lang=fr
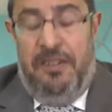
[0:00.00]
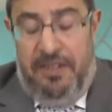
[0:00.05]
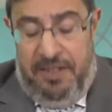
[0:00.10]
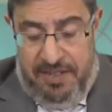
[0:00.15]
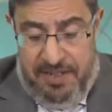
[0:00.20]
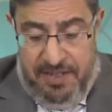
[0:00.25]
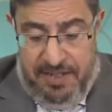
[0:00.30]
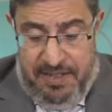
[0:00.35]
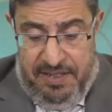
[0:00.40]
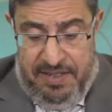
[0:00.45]

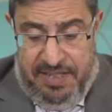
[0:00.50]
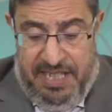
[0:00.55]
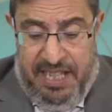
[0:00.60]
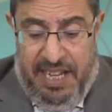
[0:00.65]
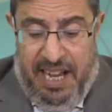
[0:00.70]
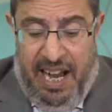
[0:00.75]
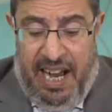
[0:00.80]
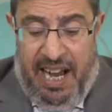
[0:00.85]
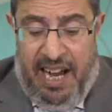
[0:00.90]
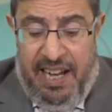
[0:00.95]
euh,
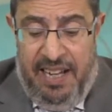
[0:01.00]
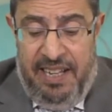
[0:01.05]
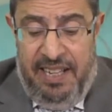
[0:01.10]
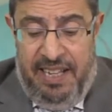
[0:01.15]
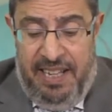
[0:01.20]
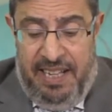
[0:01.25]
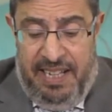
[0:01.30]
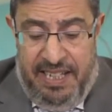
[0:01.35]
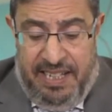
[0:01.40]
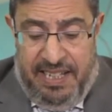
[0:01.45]

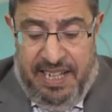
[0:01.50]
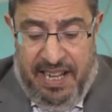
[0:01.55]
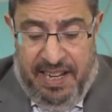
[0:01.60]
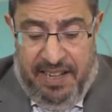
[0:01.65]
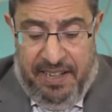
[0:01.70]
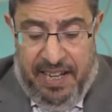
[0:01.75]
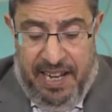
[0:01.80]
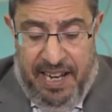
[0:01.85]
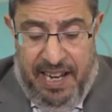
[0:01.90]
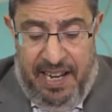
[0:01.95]
dira
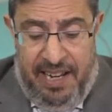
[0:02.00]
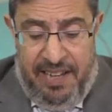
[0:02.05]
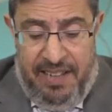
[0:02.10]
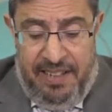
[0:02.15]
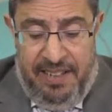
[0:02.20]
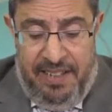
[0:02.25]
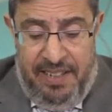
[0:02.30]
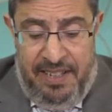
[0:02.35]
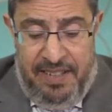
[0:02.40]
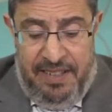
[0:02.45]

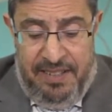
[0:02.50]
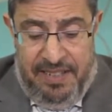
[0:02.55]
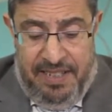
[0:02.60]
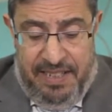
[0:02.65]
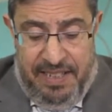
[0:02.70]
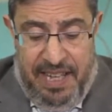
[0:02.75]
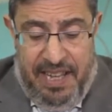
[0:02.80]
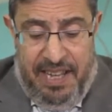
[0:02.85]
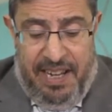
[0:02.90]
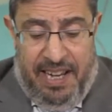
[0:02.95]
l'Éternel,
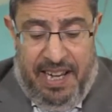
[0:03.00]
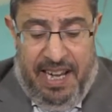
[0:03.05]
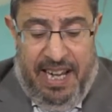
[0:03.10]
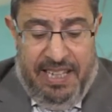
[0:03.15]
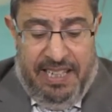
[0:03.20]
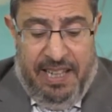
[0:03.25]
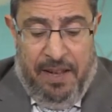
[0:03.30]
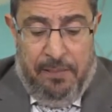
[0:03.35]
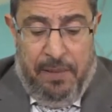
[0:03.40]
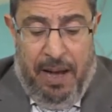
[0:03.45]
c'est-à-dire
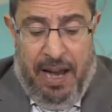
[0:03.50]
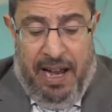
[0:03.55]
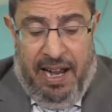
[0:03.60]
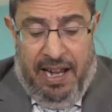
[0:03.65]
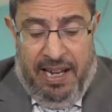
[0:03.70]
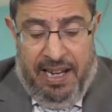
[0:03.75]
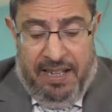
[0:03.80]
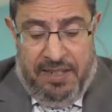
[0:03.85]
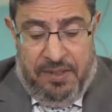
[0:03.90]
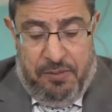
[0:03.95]
à
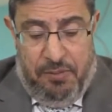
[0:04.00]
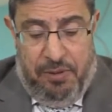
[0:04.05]
la